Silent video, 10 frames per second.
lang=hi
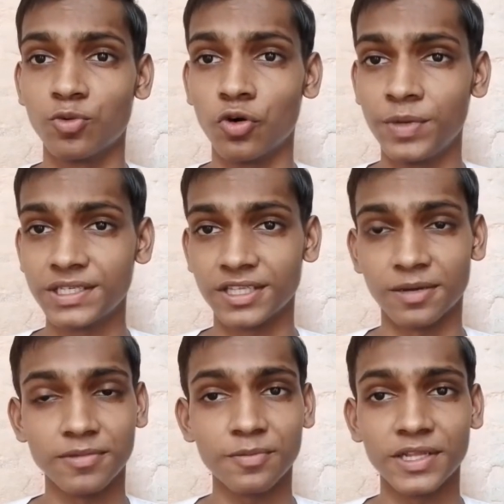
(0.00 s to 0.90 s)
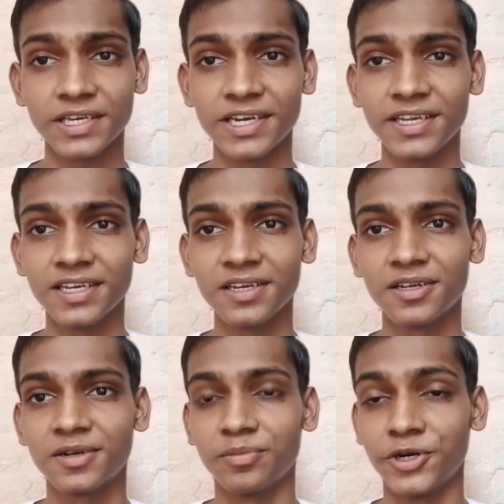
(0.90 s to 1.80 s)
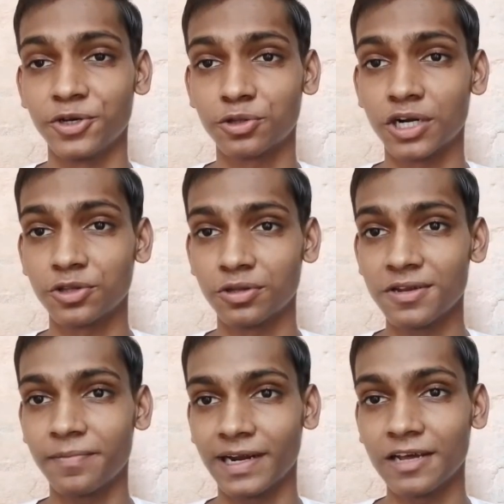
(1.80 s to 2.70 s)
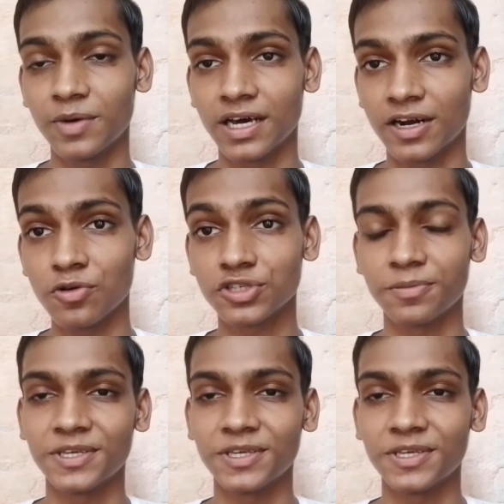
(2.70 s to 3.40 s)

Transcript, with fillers: वो भी सितंबर मंथ के लिए वीडियो थोड़ा दो दिन पहले बना रहा हूँ उसका